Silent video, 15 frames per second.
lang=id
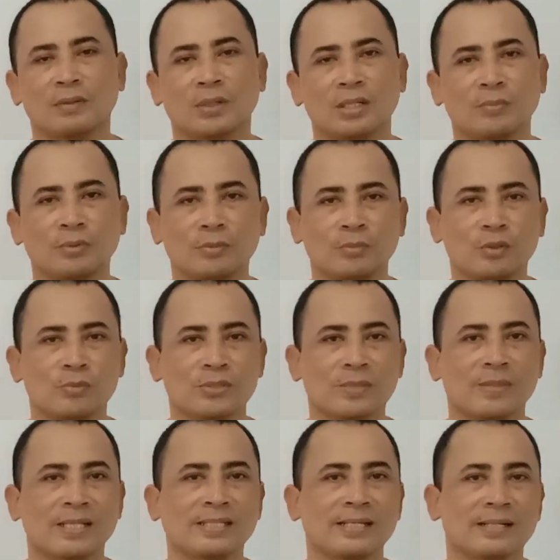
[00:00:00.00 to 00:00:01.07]
Eh, walaupun belum
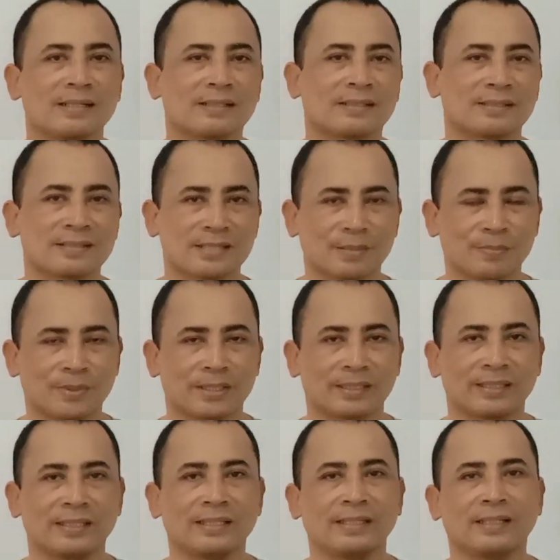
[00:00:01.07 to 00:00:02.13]
sebanyak
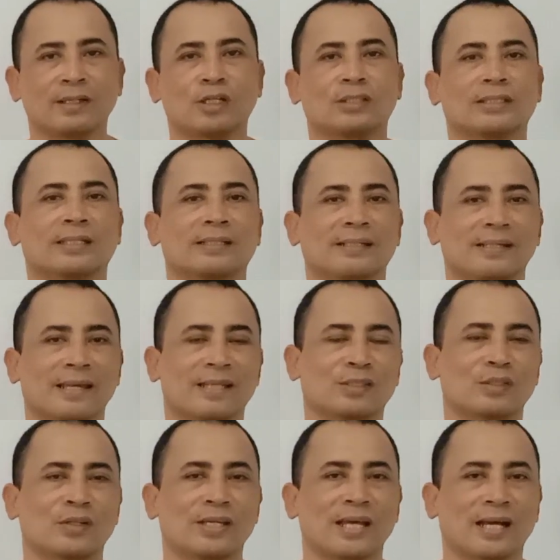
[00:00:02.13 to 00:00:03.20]
seperti konten
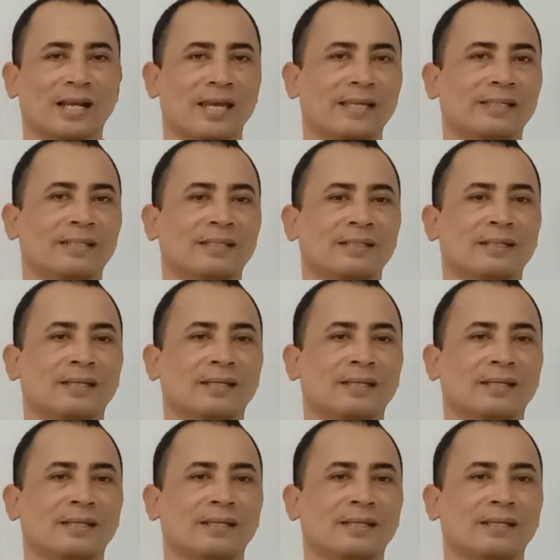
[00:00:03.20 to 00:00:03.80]
kreator yang lain,